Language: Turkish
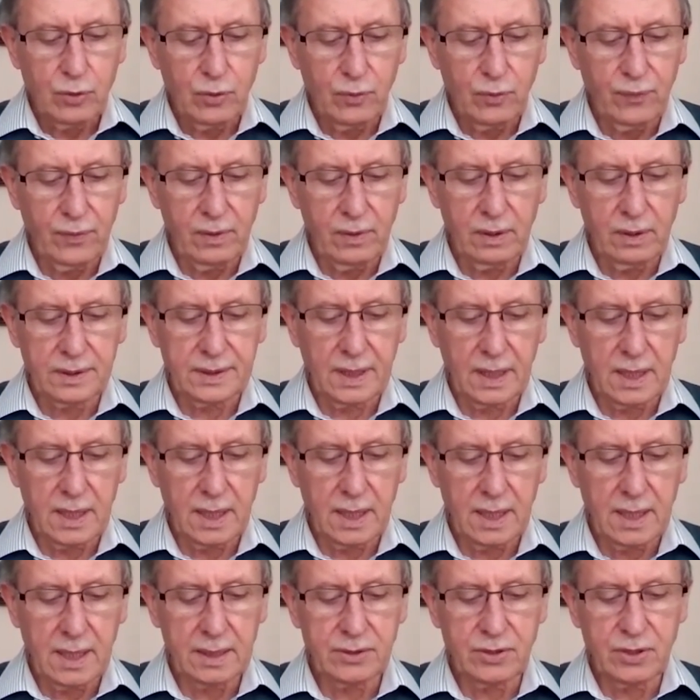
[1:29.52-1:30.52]
küfür ve
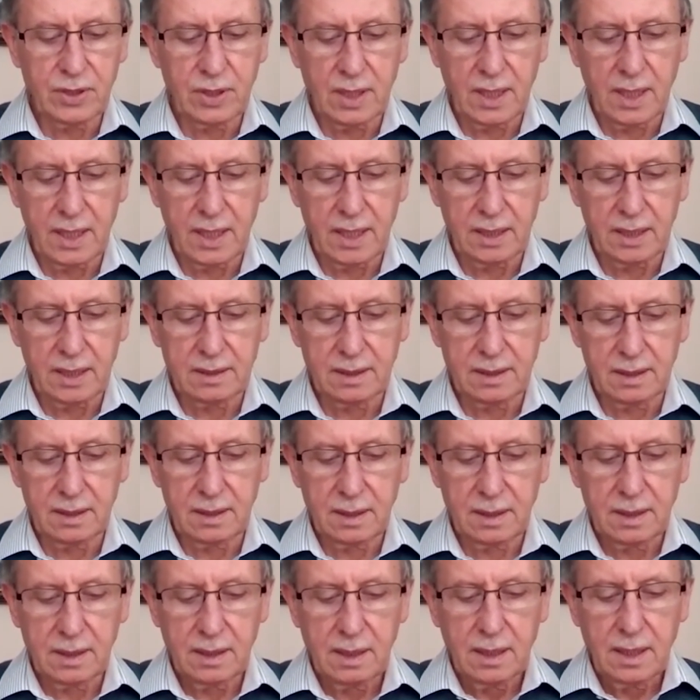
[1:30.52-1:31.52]
dalalet
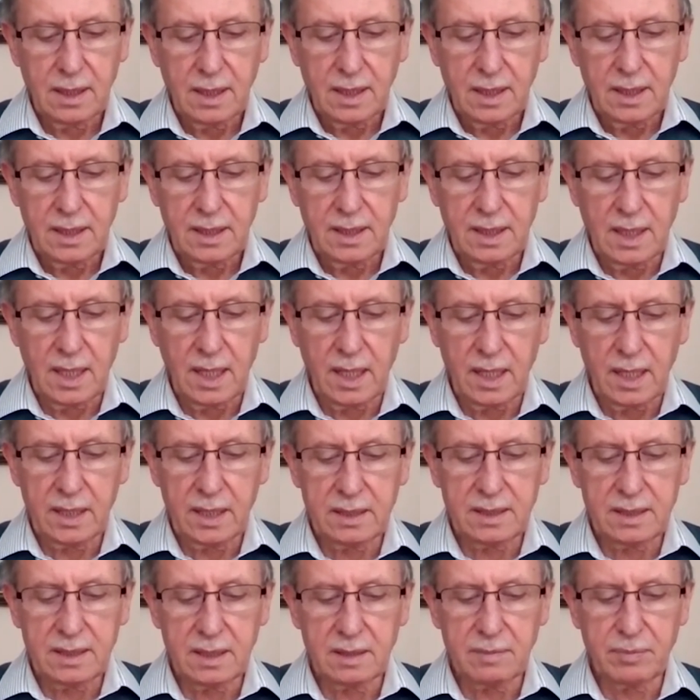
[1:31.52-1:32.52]
cinayeti
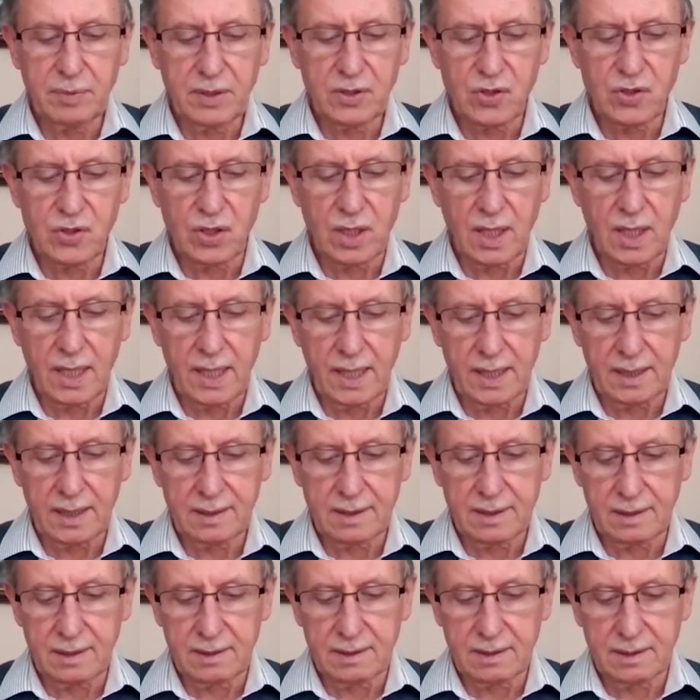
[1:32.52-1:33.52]
nihayetsiz bir
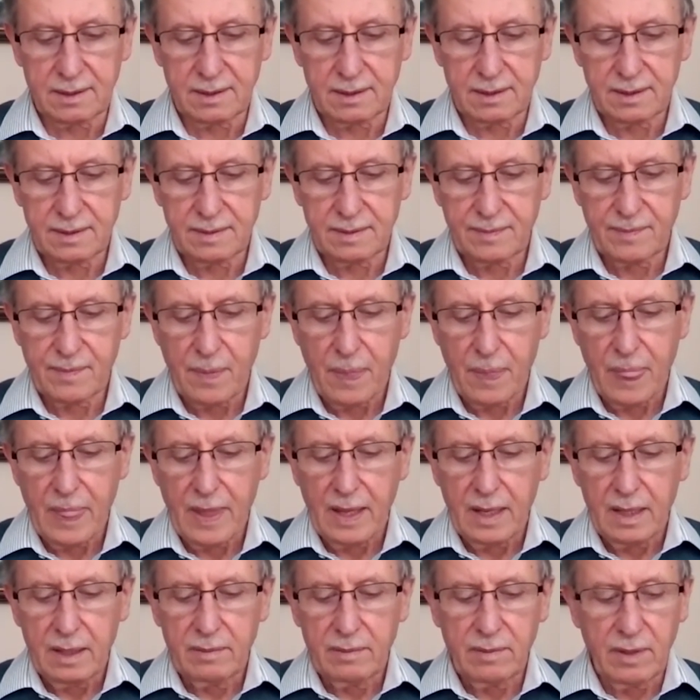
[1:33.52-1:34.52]
cinayettir
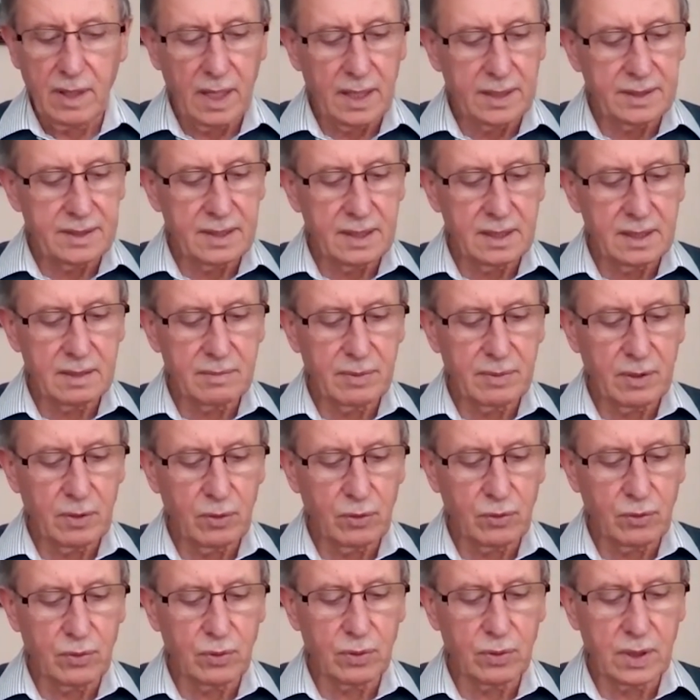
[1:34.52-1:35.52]
ve hadsiz bir
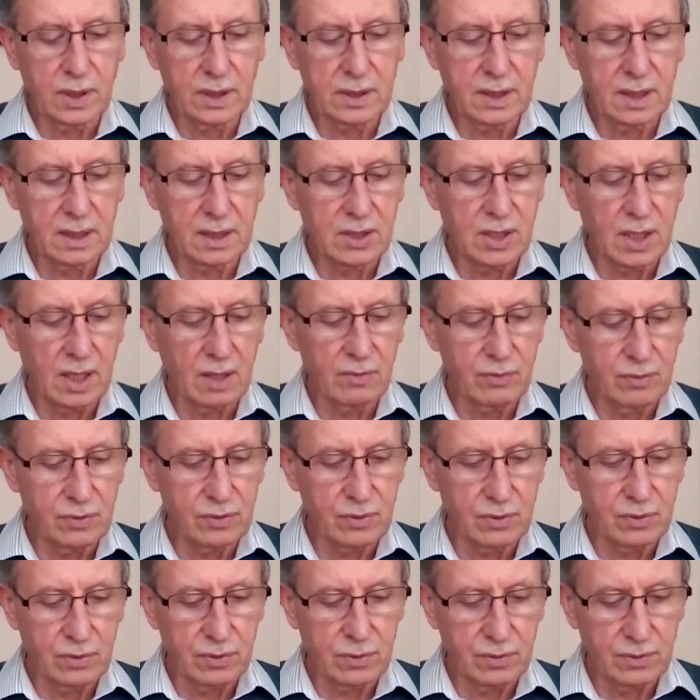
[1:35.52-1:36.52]
hukuka
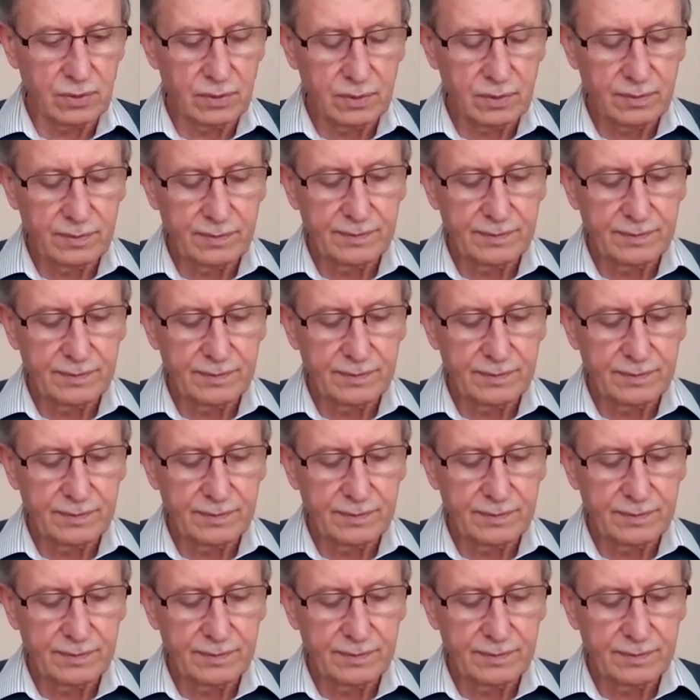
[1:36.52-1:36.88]
tecavüzdür.